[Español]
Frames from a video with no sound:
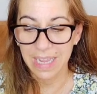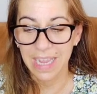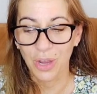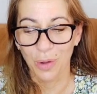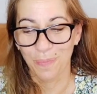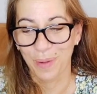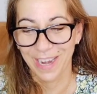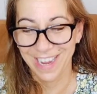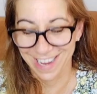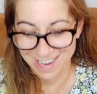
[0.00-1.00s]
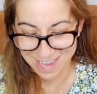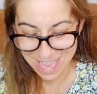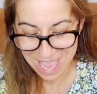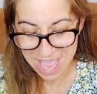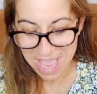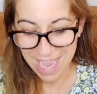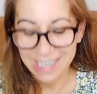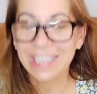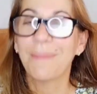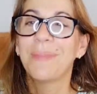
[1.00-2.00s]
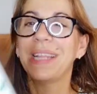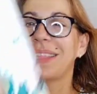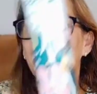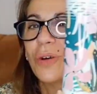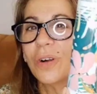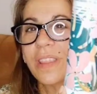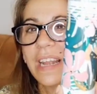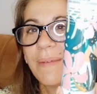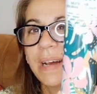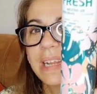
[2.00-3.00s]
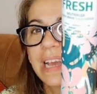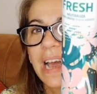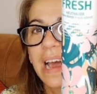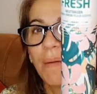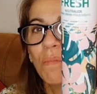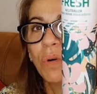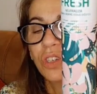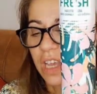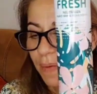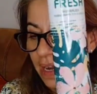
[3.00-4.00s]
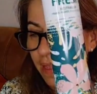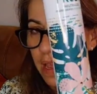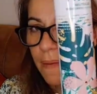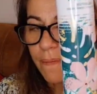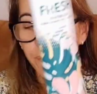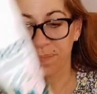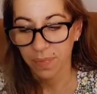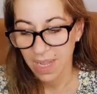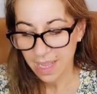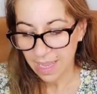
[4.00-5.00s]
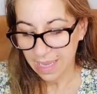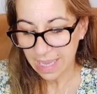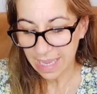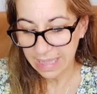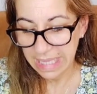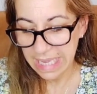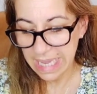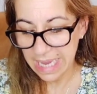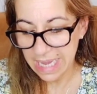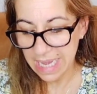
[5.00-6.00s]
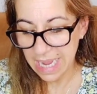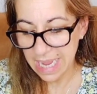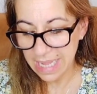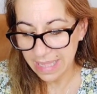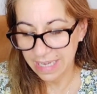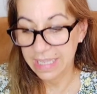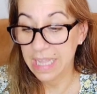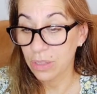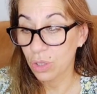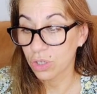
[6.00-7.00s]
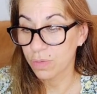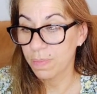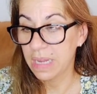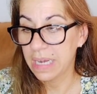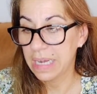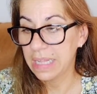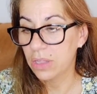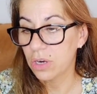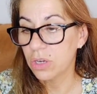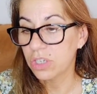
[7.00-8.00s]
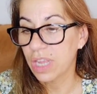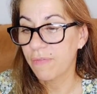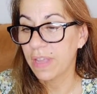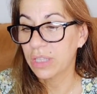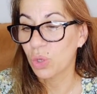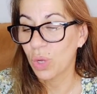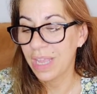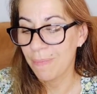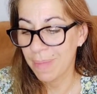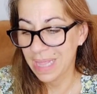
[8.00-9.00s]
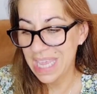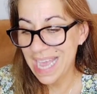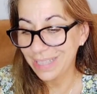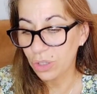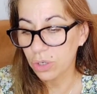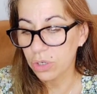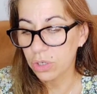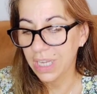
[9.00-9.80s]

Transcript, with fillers: Y compré este ambientador de la marca Bosque Verde que tiene 300 mililitros, efecto inmediato y